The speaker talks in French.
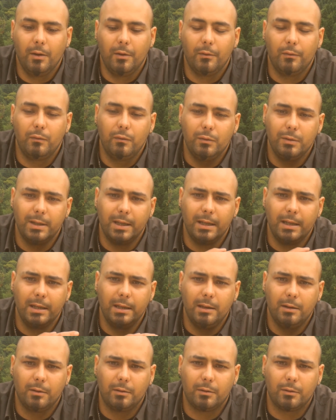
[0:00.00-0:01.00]
Vous
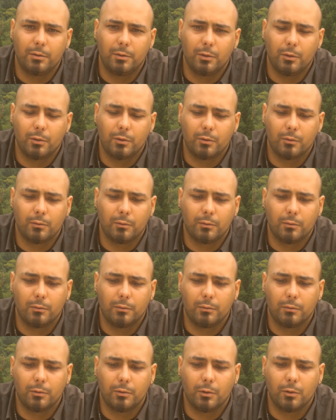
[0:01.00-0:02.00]
allez sur son,
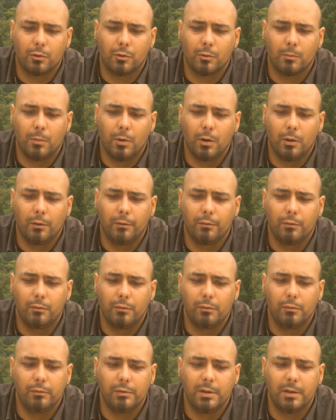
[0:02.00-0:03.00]
sur son blog,
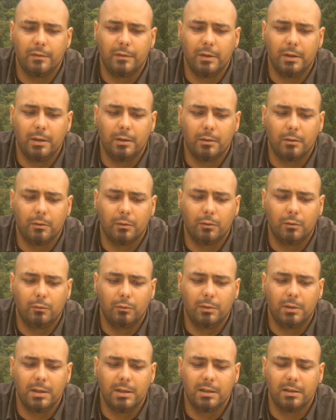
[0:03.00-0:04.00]
vous, avez
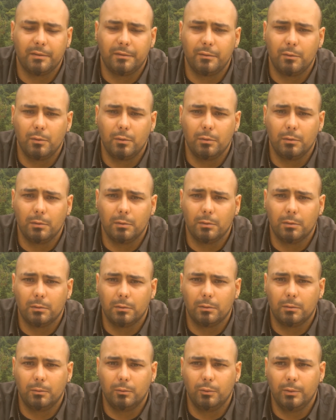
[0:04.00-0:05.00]
toutes les infos,
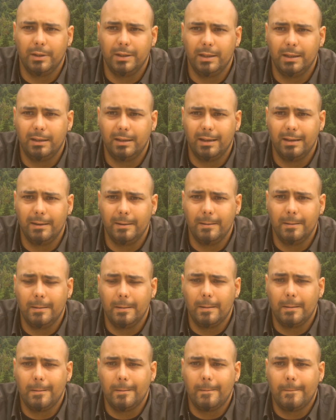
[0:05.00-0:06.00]
tous les détails.
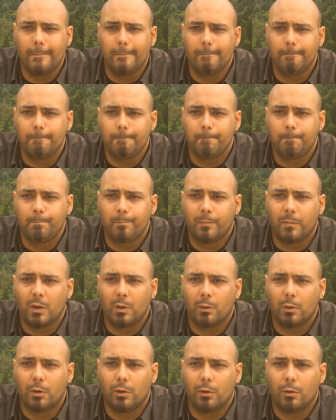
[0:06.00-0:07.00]

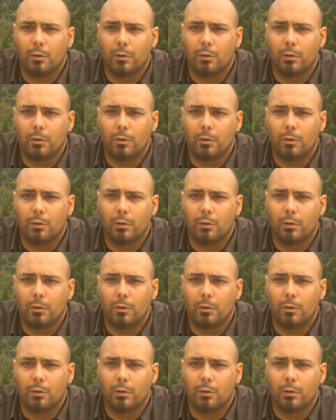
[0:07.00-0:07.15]
Donc,